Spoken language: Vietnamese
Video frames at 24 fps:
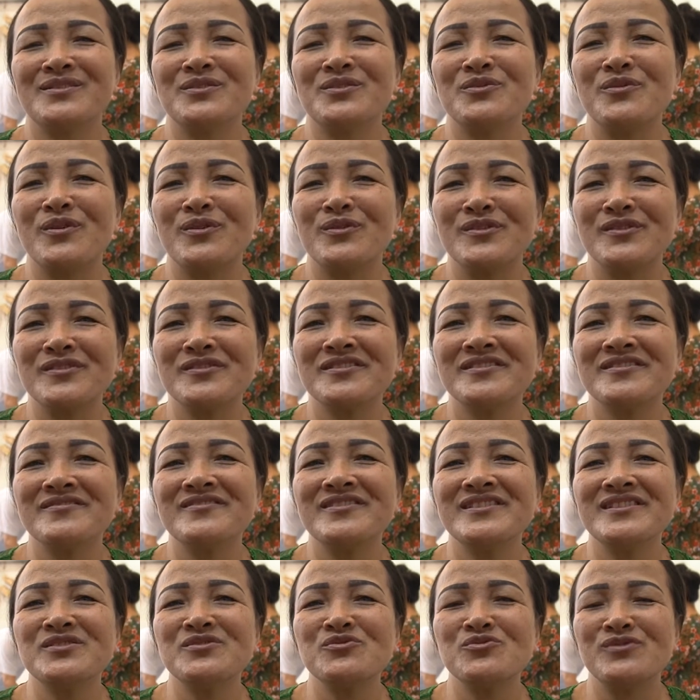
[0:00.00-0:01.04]
tôi bảo
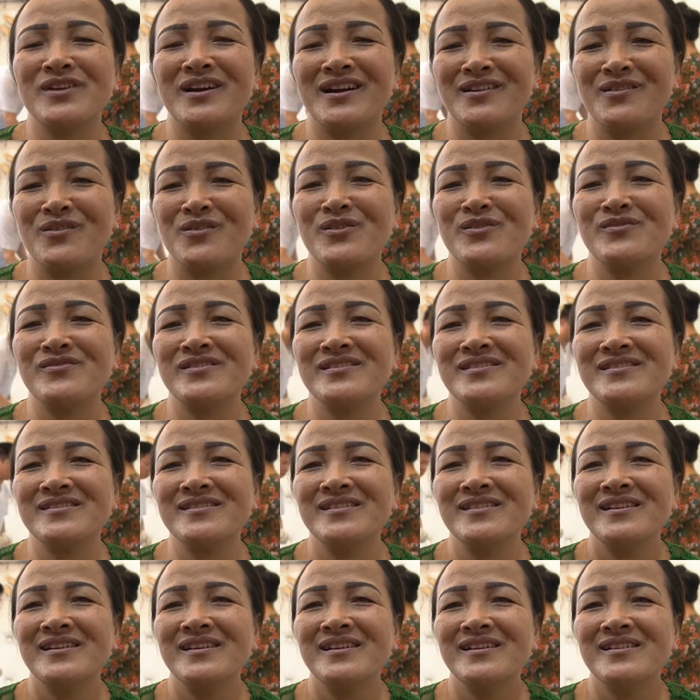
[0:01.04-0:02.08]
ví dụ rằng nói với
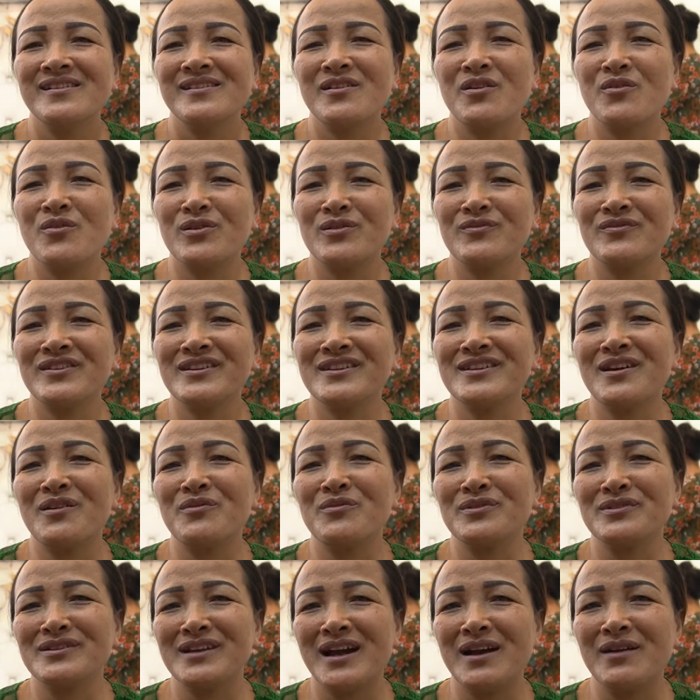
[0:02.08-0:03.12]
con với
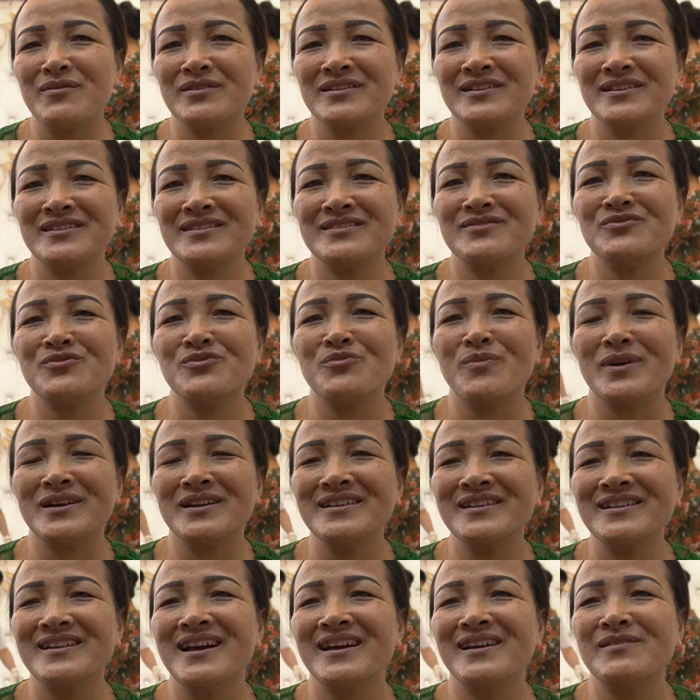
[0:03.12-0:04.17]
chồng ở nhà và kể cho mà
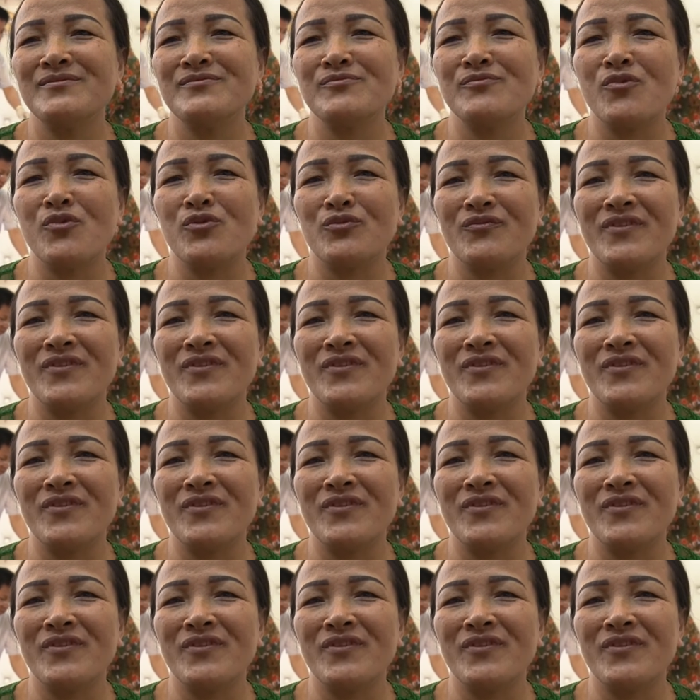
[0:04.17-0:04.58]
đi đây một